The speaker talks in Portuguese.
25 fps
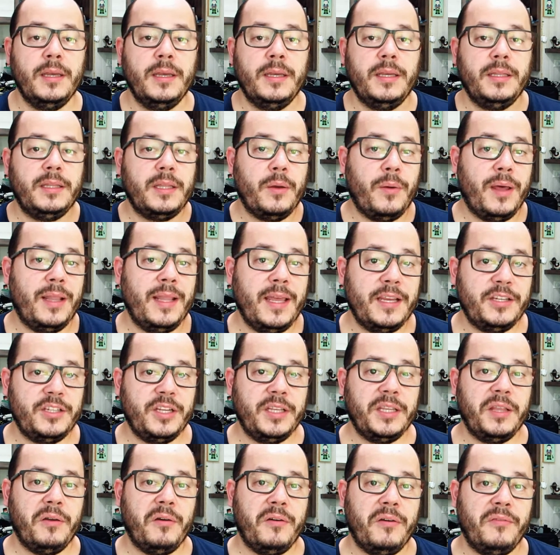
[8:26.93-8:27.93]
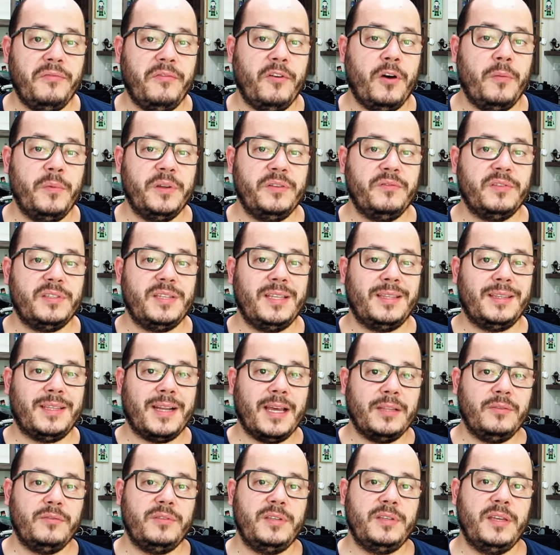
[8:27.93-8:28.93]
Então a legenda é uma forma de você
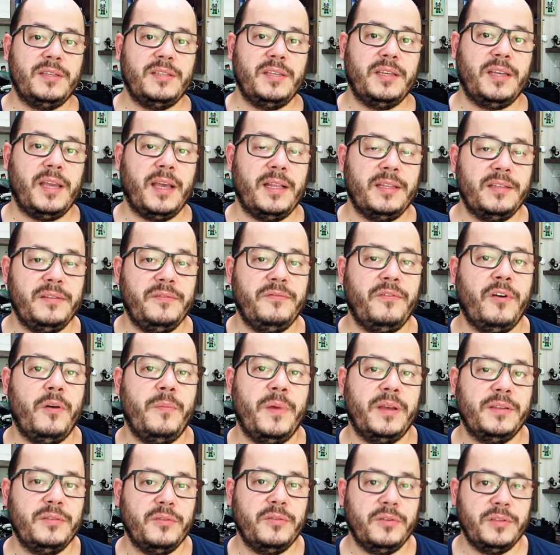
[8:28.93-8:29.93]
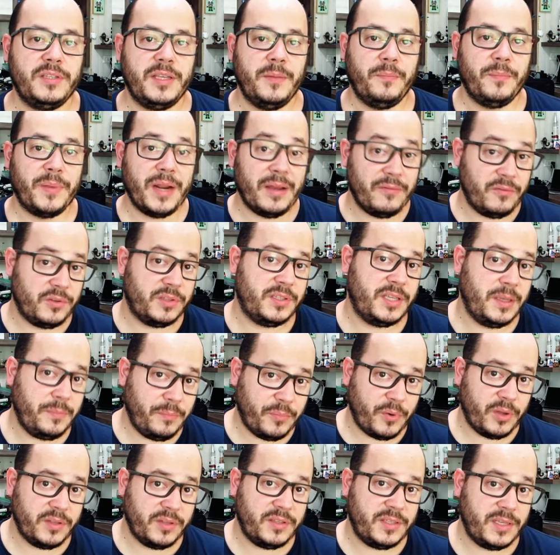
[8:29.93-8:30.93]
traduzir aquelas informações, que para você
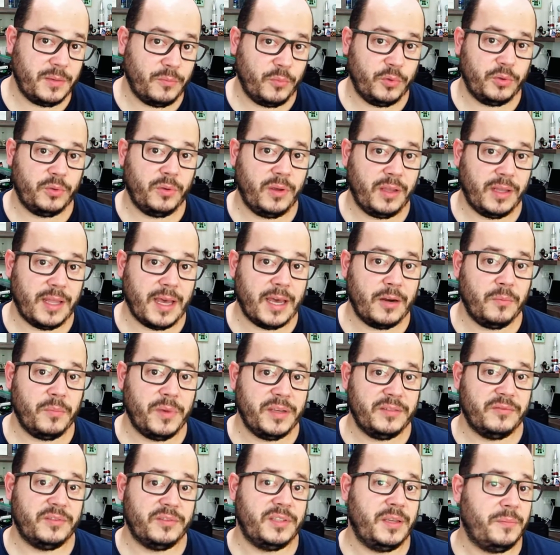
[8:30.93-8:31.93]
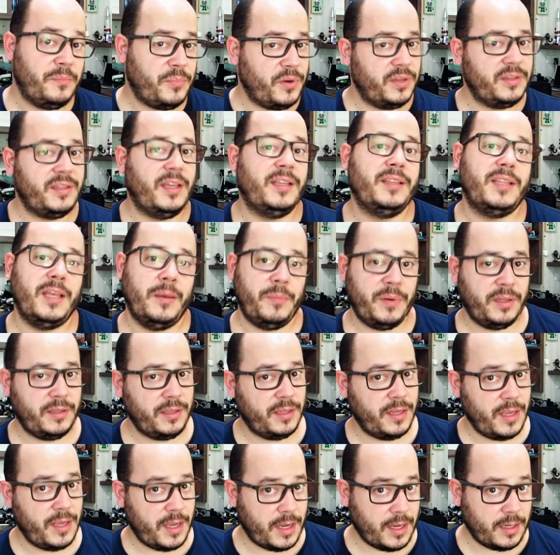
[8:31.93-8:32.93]
pode ser muito claro, mas você pode estar tá
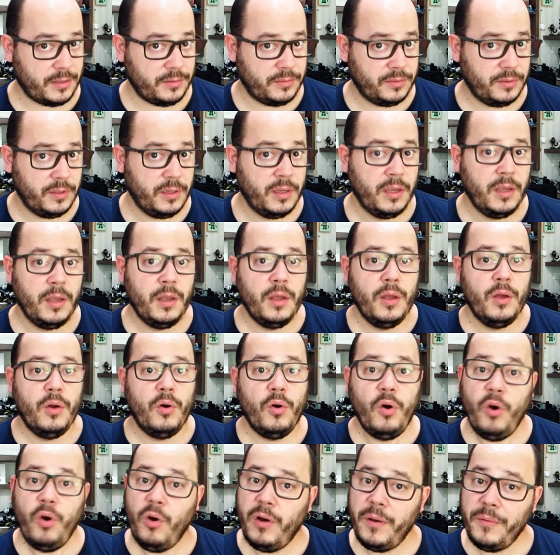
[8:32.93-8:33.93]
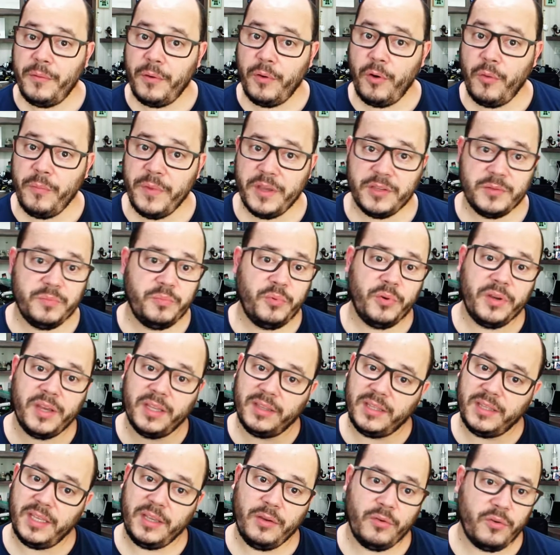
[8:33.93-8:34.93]
interpretando errado. Ou, ou mesmo porque
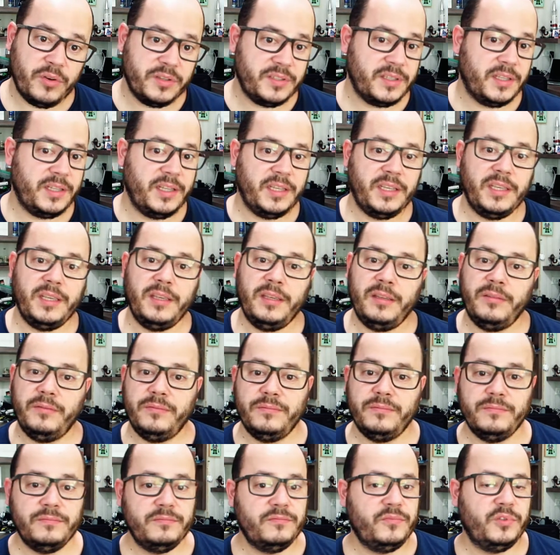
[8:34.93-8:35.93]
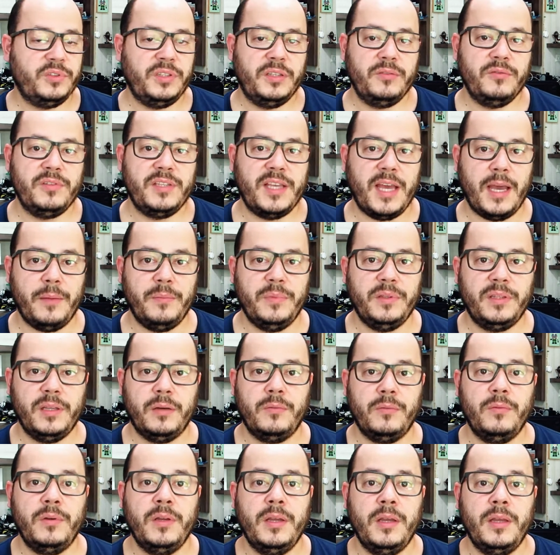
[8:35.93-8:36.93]
tem coisa ali né, que você não sabe.
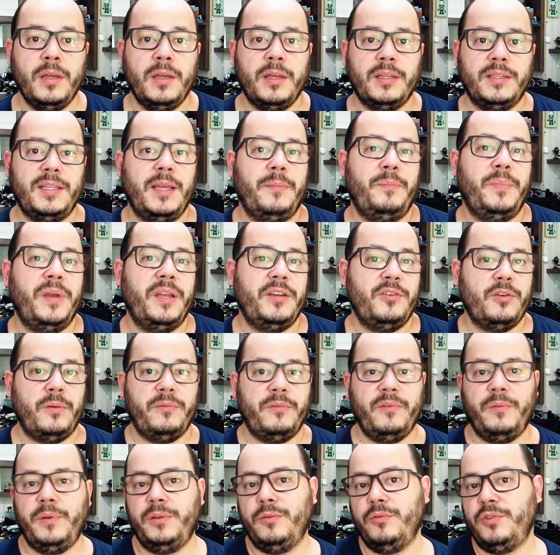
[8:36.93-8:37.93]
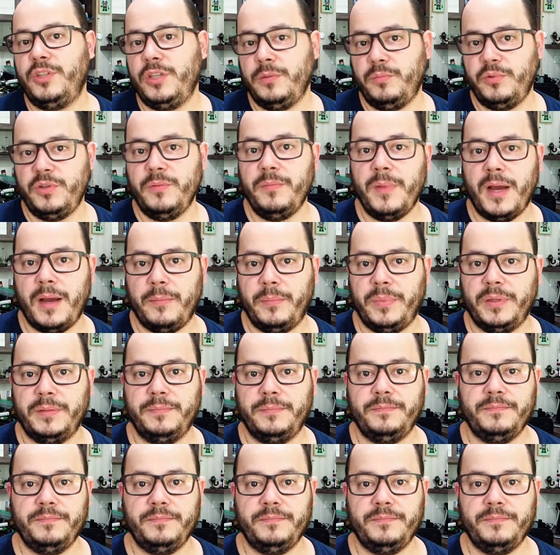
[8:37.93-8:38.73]
Então, depende, obviamente, do tipo de mapa.